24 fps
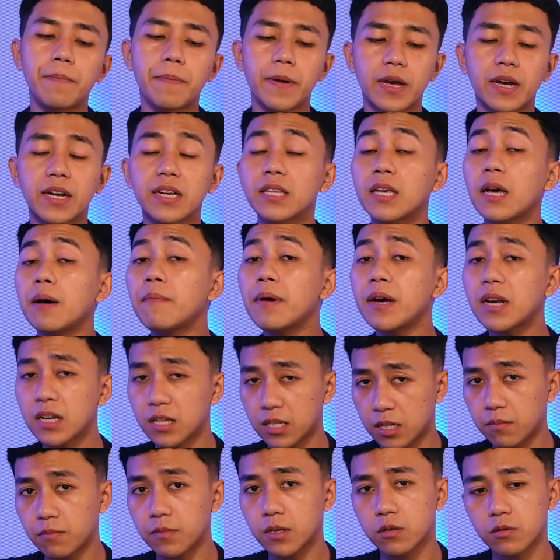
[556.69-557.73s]
apa ya
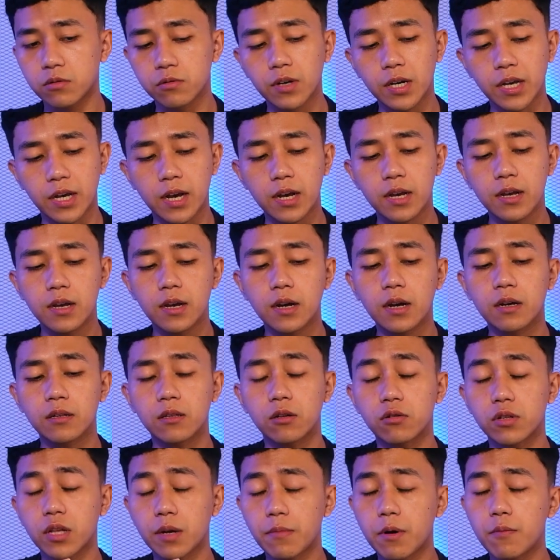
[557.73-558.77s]
kenyamanan sih menurut gue ya
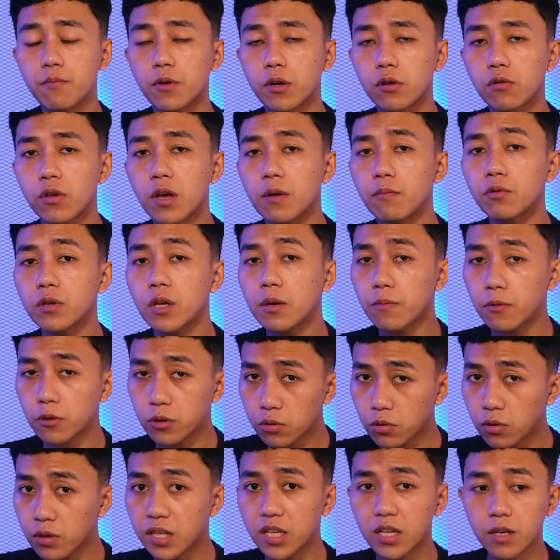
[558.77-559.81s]
terutama buat lo yang punya
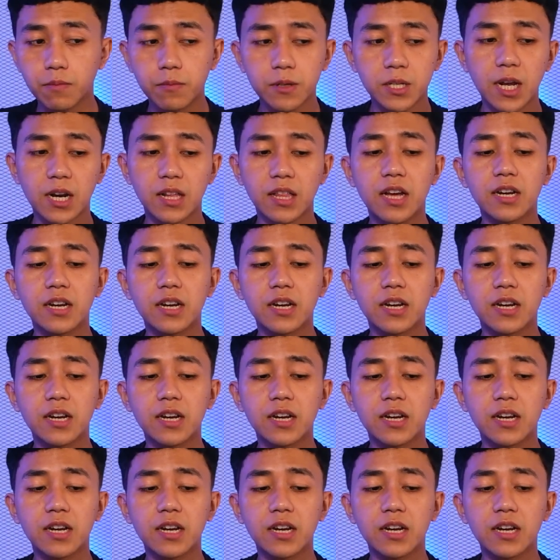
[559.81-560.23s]
postur tinggi besar